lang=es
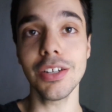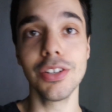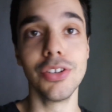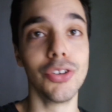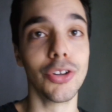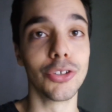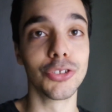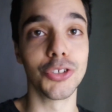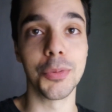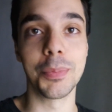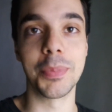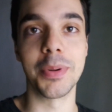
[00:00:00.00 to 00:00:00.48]

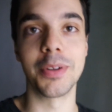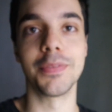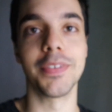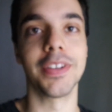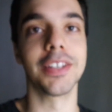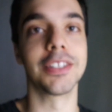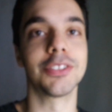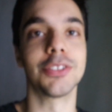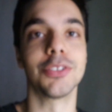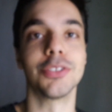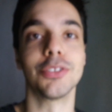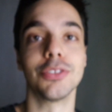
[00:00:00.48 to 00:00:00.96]
No soy
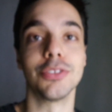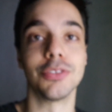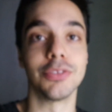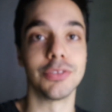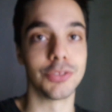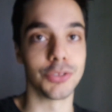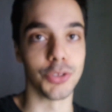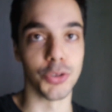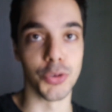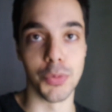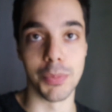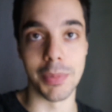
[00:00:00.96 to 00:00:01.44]
perfecto,
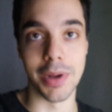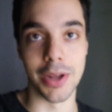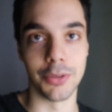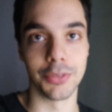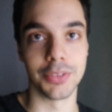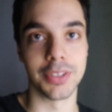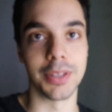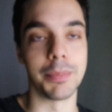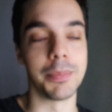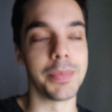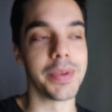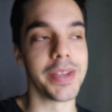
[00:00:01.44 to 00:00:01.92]
soy
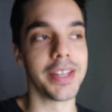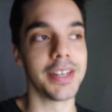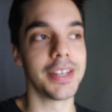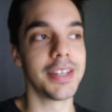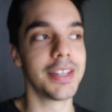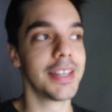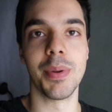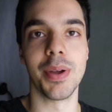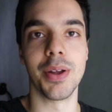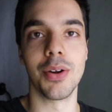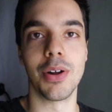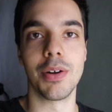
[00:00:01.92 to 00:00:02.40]
humano
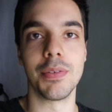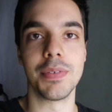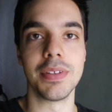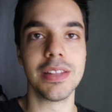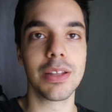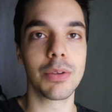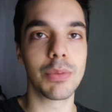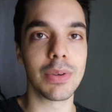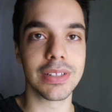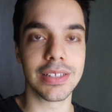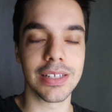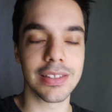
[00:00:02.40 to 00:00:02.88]
también, pero a
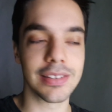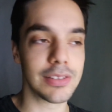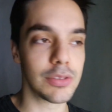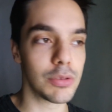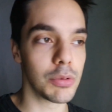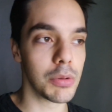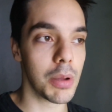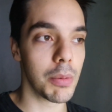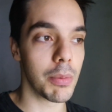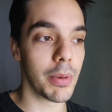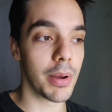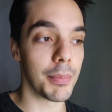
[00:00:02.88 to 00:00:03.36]
fin de cuentas
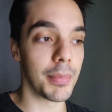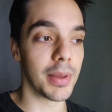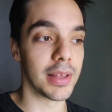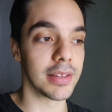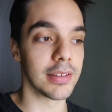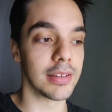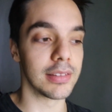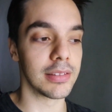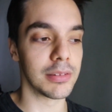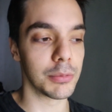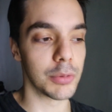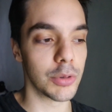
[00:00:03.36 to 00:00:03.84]
tuve
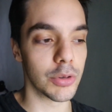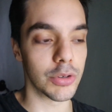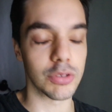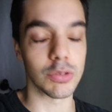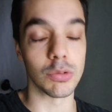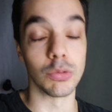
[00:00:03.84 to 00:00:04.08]
bastante buenos